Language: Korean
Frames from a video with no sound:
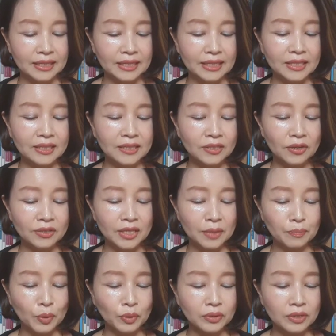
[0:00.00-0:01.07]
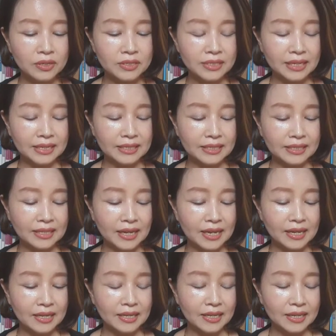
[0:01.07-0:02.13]
인터넷 포털
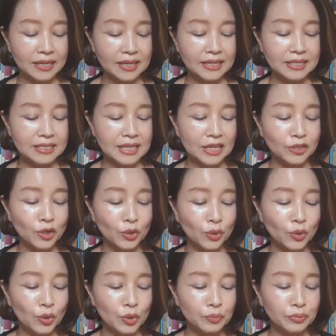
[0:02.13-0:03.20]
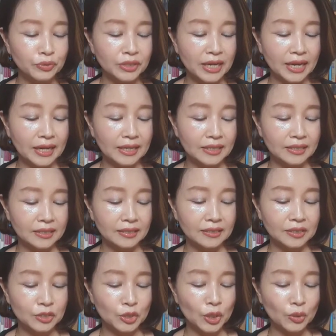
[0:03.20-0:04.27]
사이트에 자녀 교육 분야
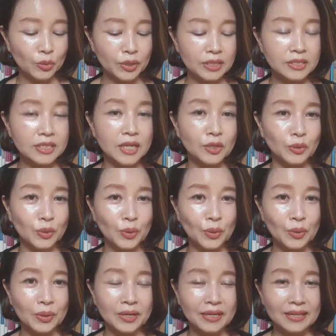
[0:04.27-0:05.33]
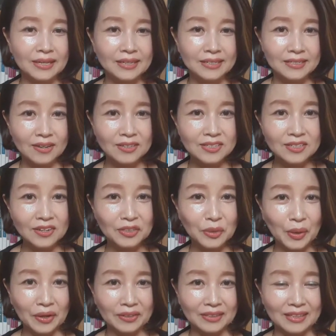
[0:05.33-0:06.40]
최고의 책으로
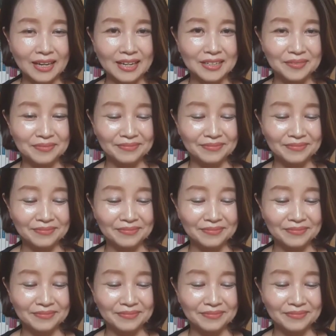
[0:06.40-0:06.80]
선정되었다.